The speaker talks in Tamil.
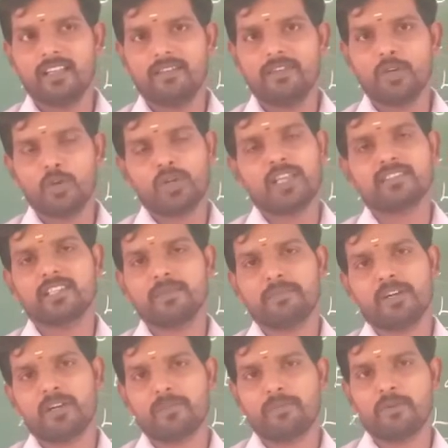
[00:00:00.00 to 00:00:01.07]
வீடியோ
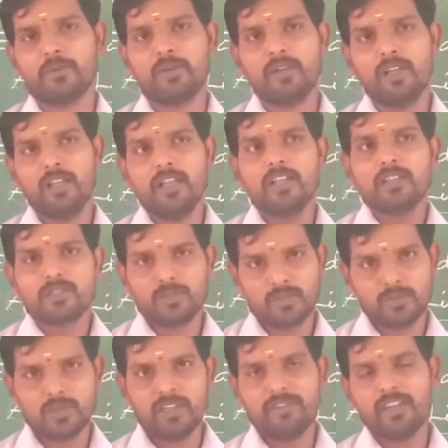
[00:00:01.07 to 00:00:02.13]
கிளாஸ்லேயும் பார்க்க போகிறோம் ஸோ
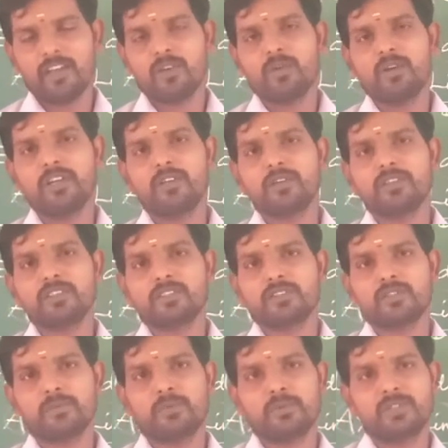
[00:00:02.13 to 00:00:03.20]
டுடே வி ஆர் கோயிங் டு
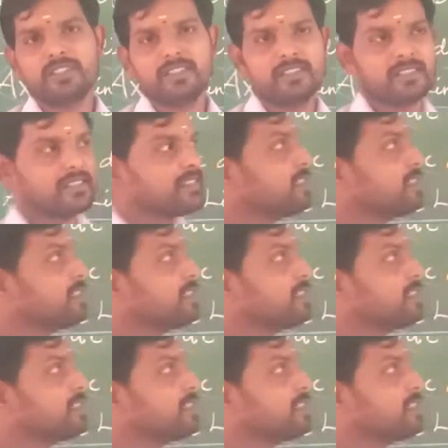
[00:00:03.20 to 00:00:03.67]
டிஸ்கஸ் அபவுட் திஸ்